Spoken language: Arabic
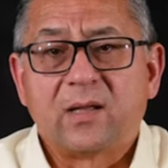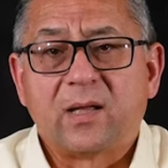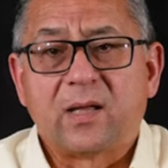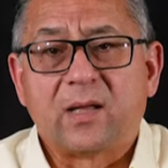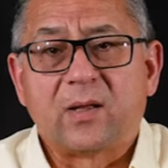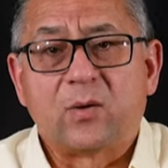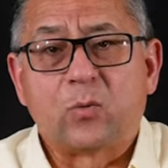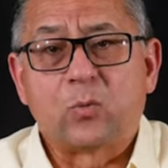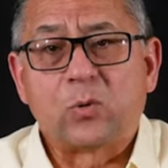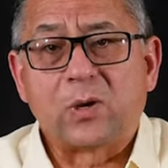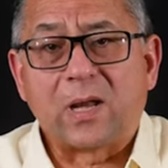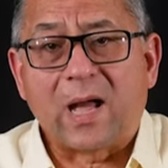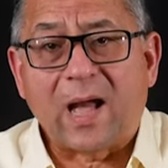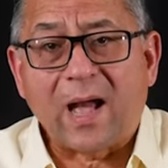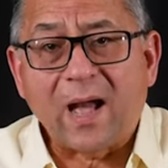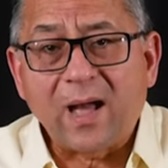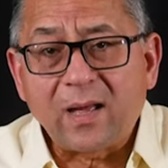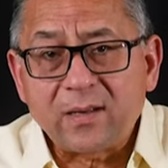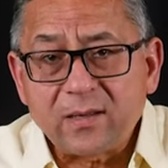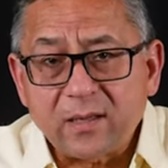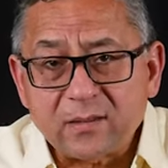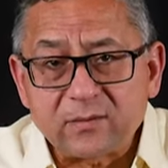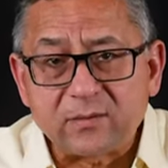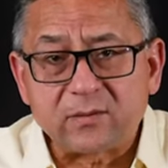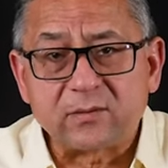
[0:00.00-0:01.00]

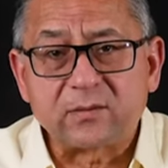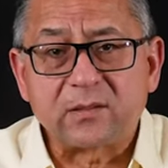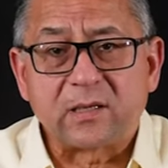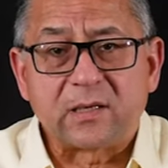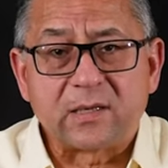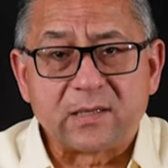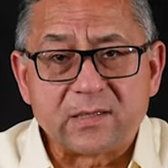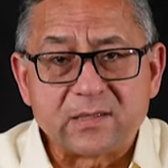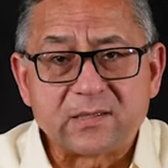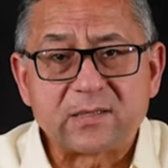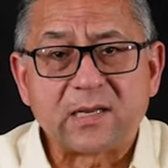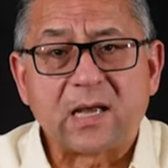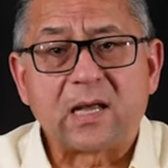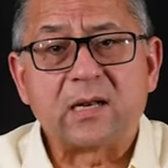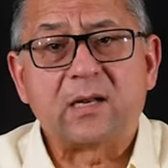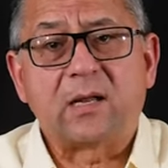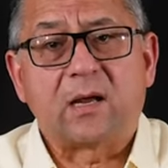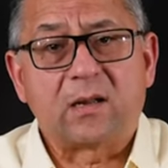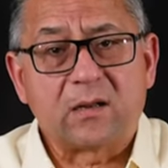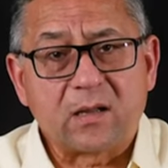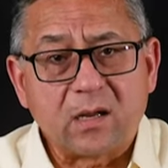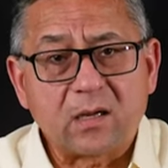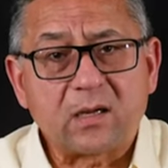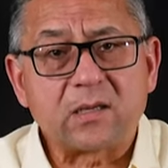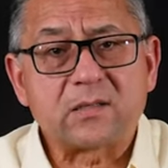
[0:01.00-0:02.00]
وإعادة الإنسان
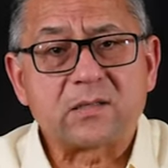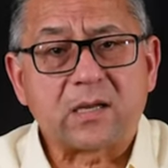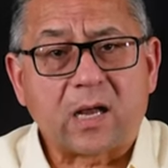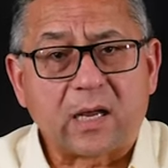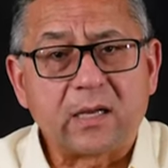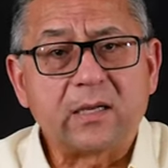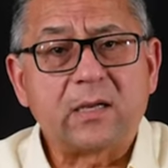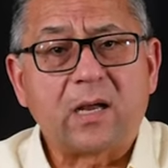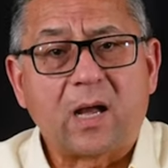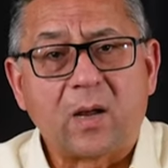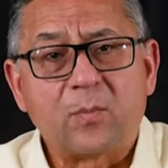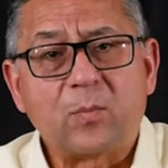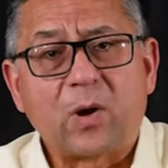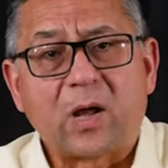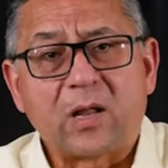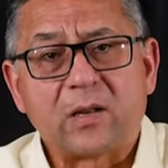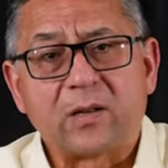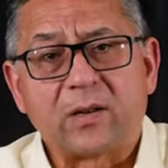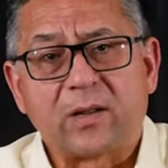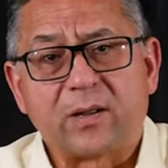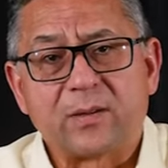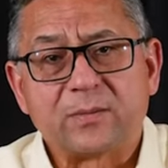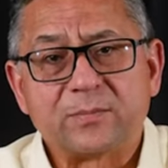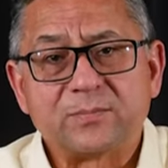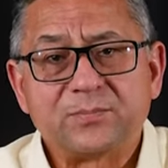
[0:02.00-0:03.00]
لعلاقة صحيحة مع
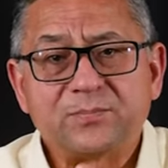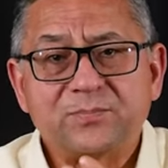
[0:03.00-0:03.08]
الله